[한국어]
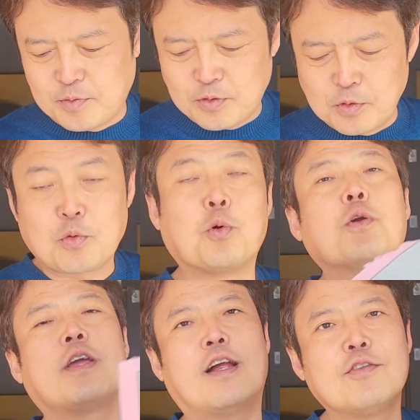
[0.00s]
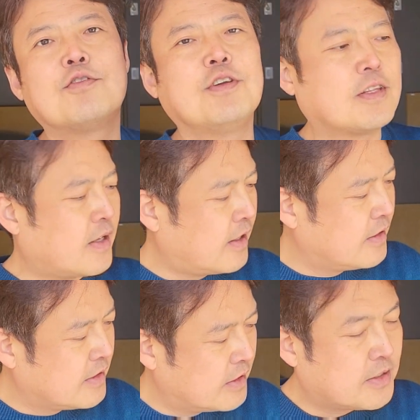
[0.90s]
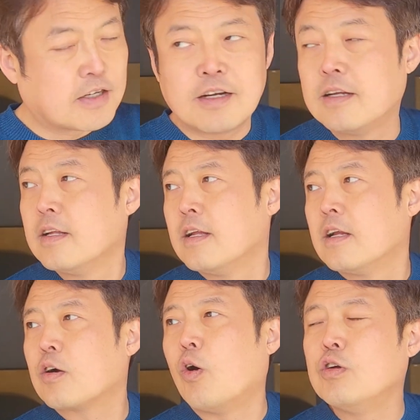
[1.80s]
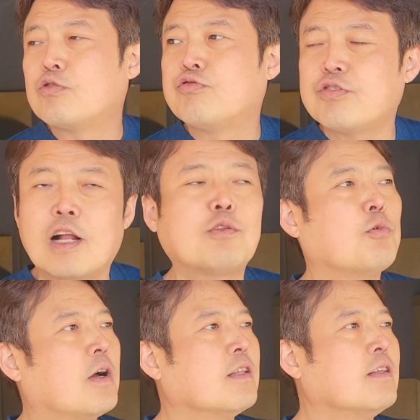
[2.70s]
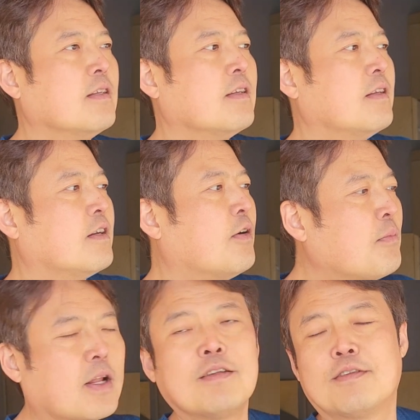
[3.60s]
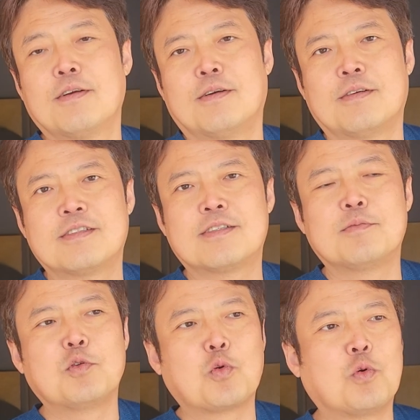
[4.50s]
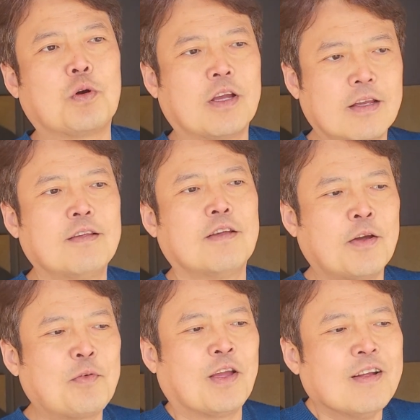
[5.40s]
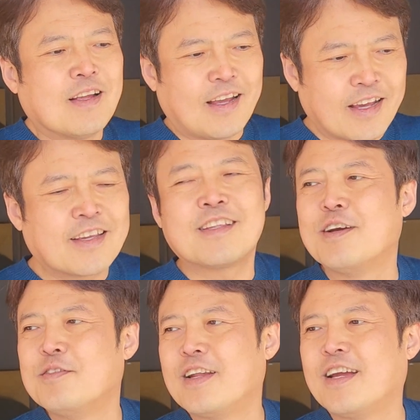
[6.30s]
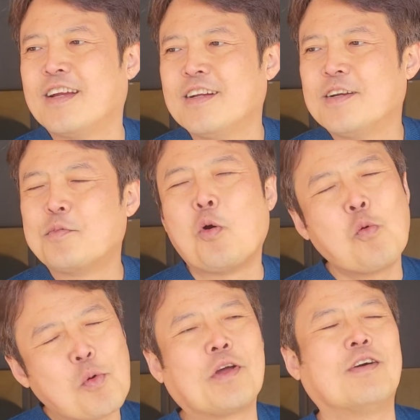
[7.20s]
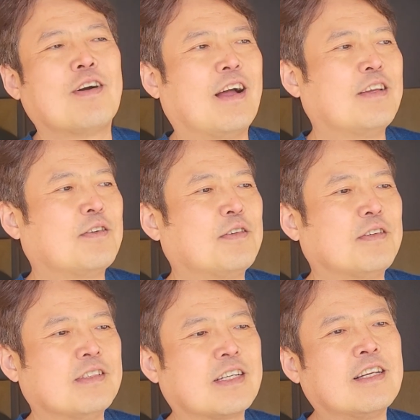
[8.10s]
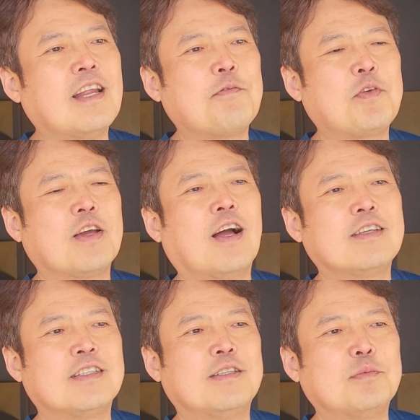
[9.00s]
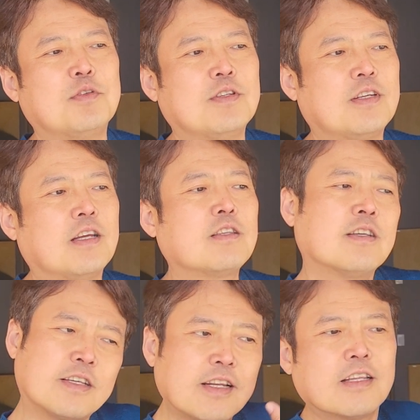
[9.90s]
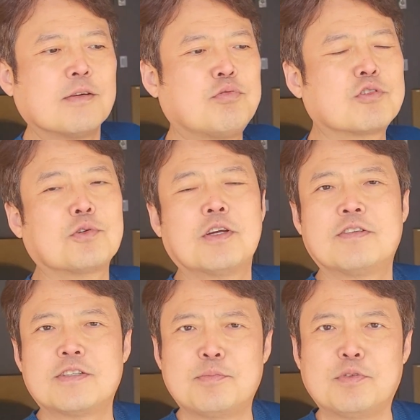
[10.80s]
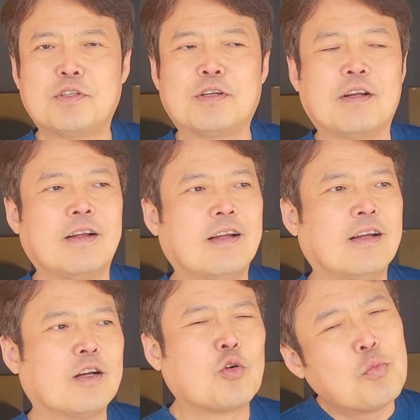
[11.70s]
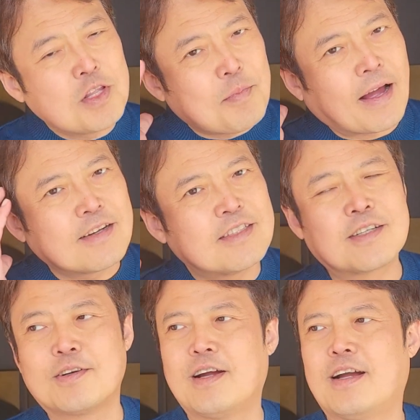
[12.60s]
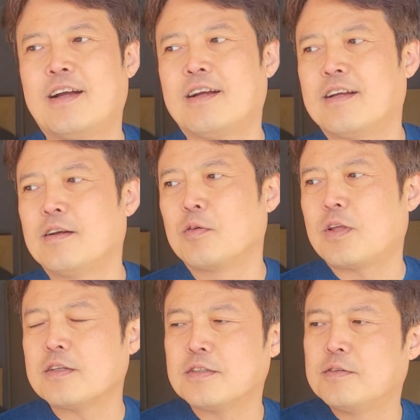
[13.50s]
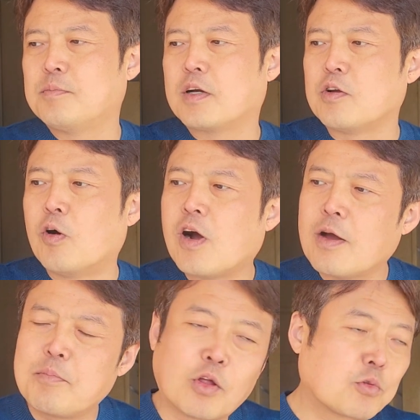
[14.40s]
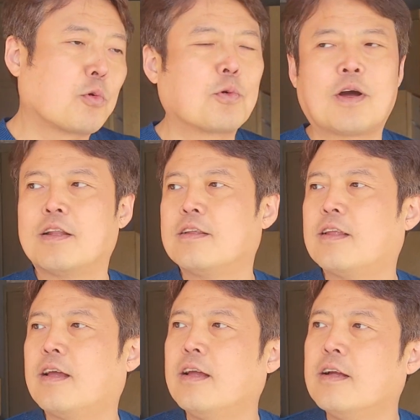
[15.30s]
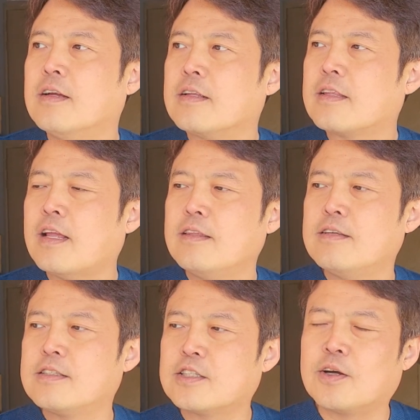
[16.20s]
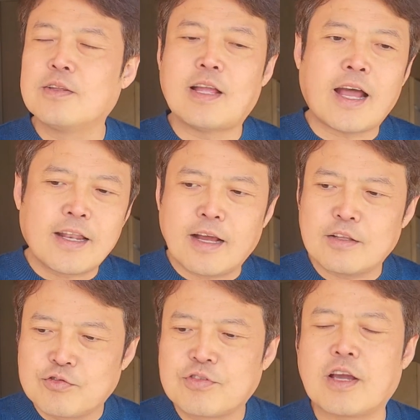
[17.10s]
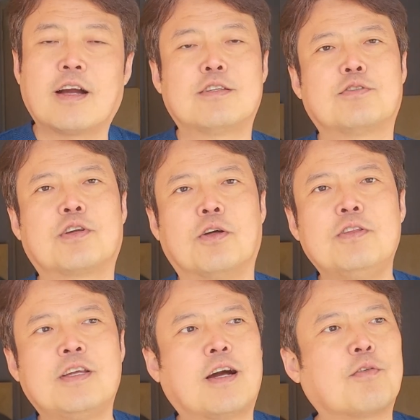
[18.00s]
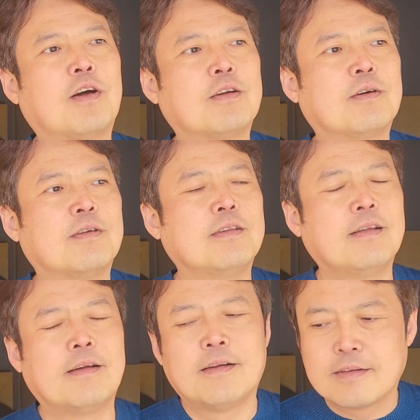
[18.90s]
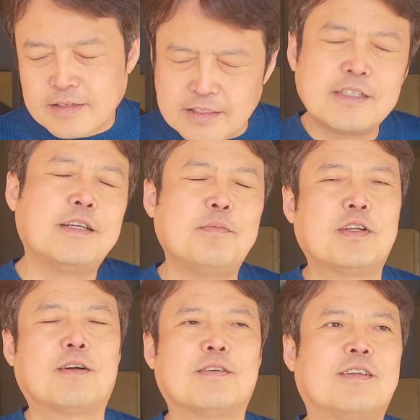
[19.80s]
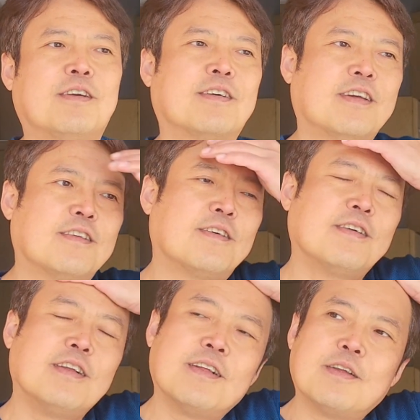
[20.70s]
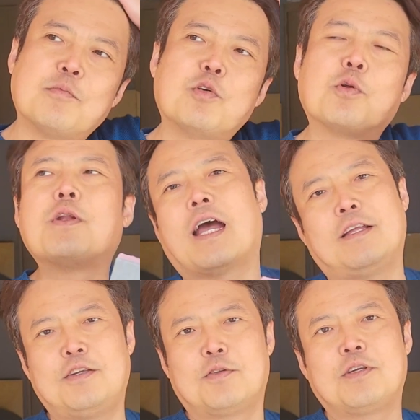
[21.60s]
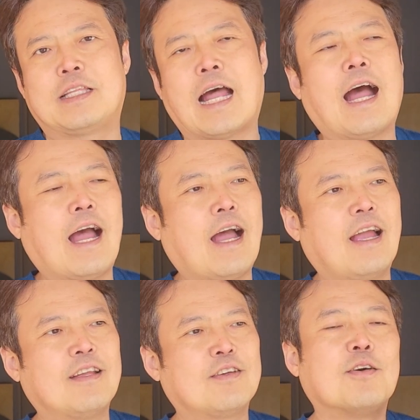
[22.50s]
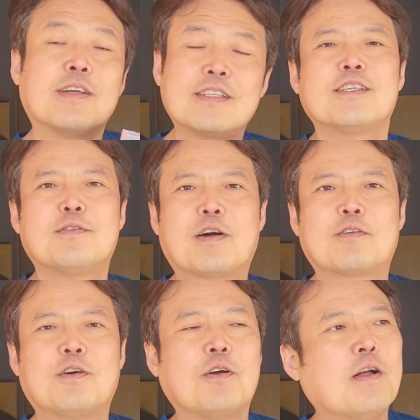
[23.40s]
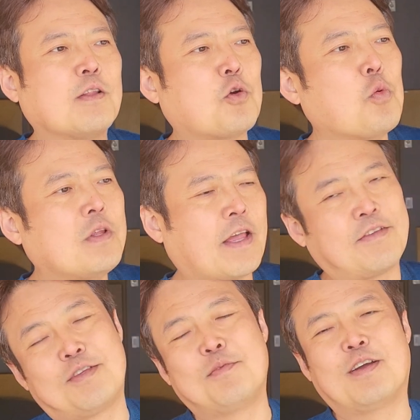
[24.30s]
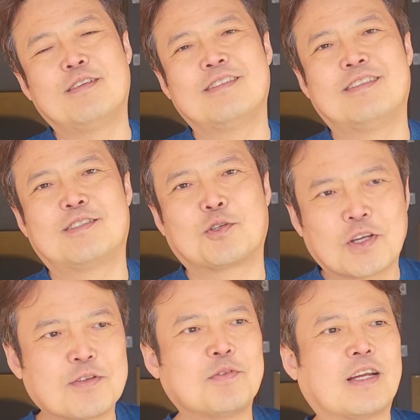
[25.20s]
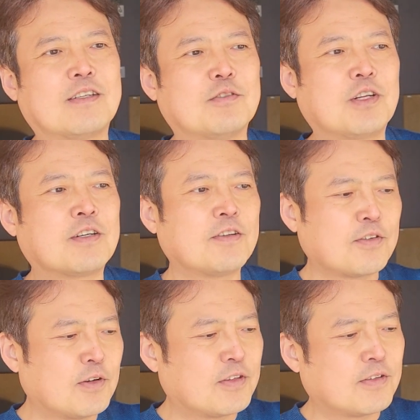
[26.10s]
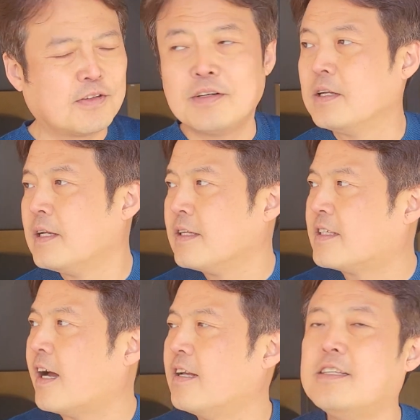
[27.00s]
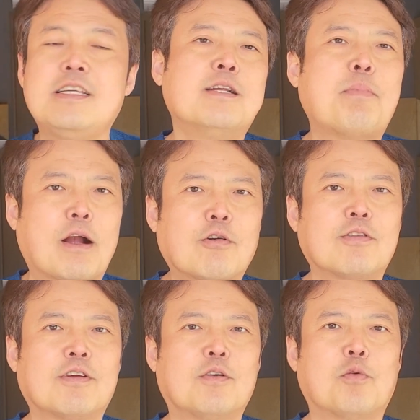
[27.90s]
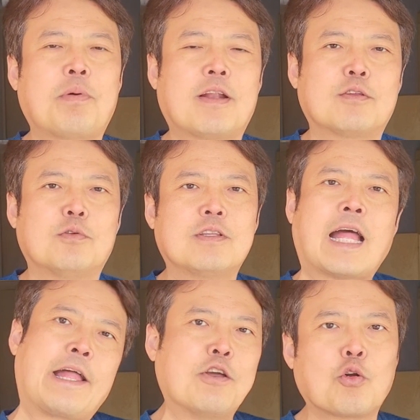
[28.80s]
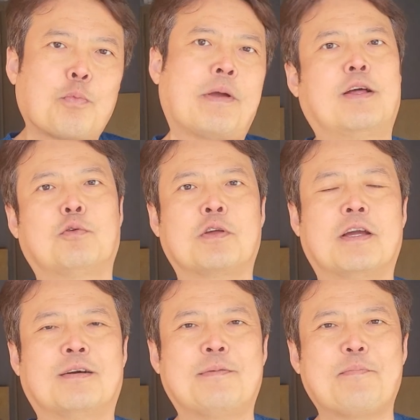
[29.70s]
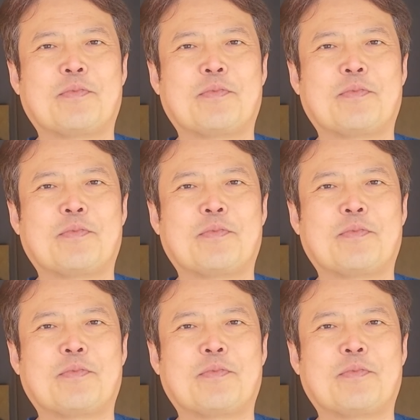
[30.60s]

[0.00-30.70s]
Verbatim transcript: 뭐 그렇게 할 수 있다라는 이게 제가 거의 두 달 동안 이것만 했어요. 지금 이거 해서 했기 때문에 뭐 홍보 이런 거 아니고 이제 글램핑 하시는 분들이 특히나 이제 북쪽에 있으신 분들 고민이 많으실 거야. 사실은 막 영하 몇 도로 가는데 텐트 천 하나 두 개 가지고 견디라고 하는 거는 사실 힘들거든요. 그래서 뭐 이런 아이디어도 있다. 해서 영상 찍어봤고요. 도움이 됐으면 좋겠습니다. 우리 크리스 월드도 자 이제 이름 바꿨어요. 오페라동은 단열 오페라동이에요.